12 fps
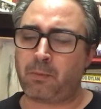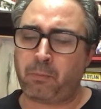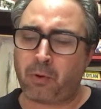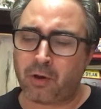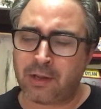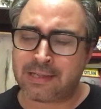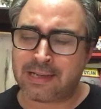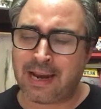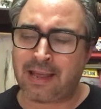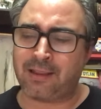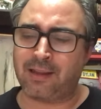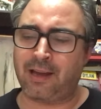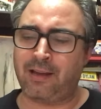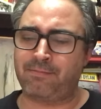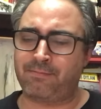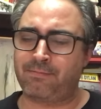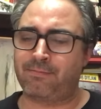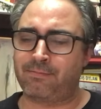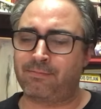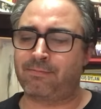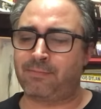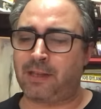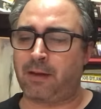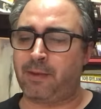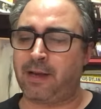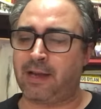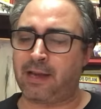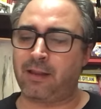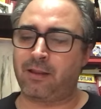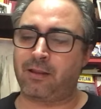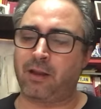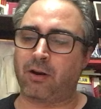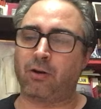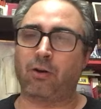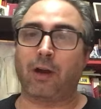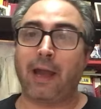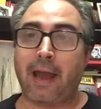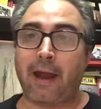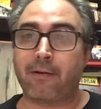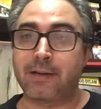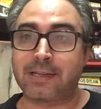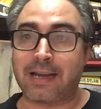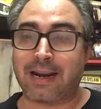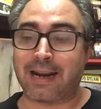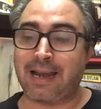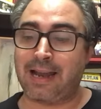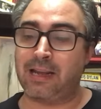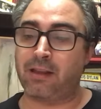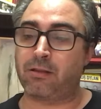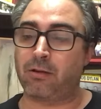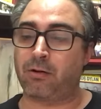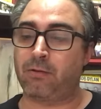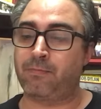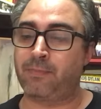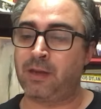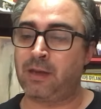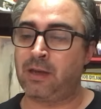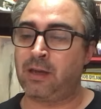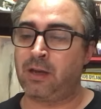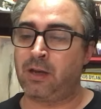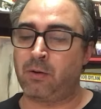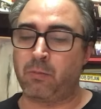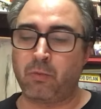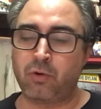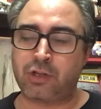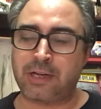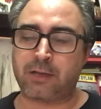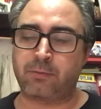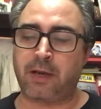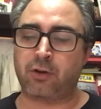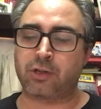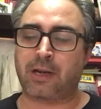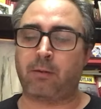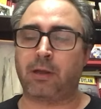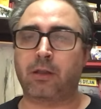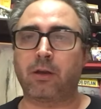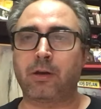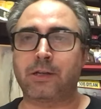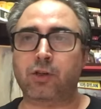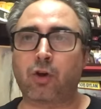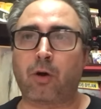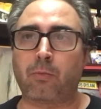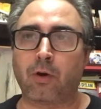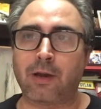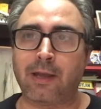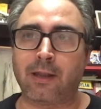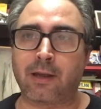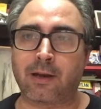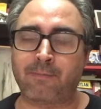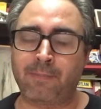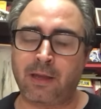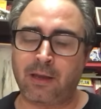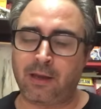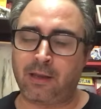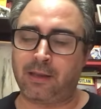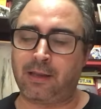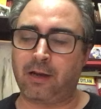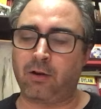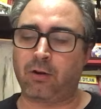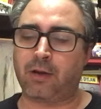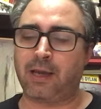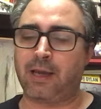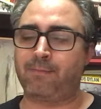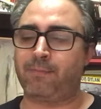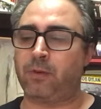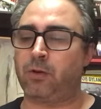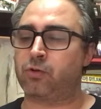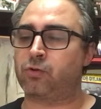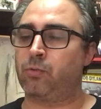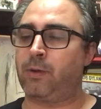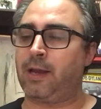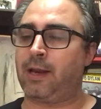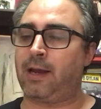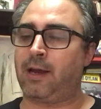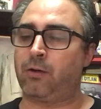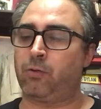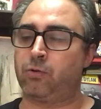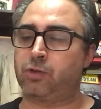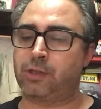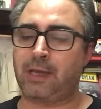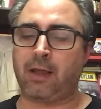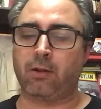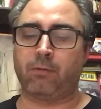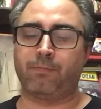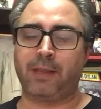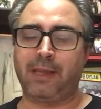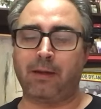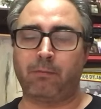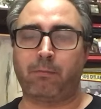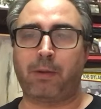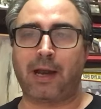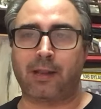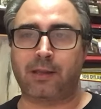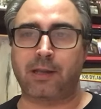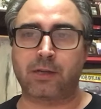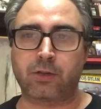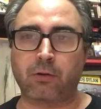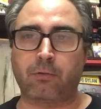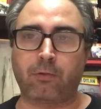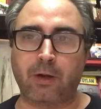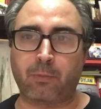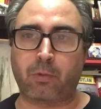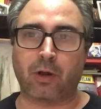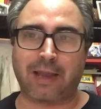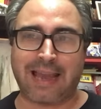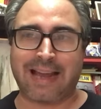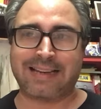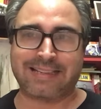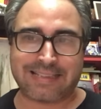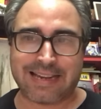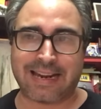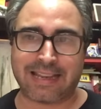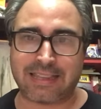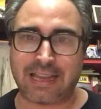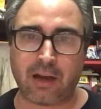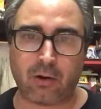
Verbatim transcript: Por desgracia, también hay que decirlo, Harris realizó muchas menos grabaciones como líder de lo que nos hubiera gustado. Y en parte esto fue porque al ser tan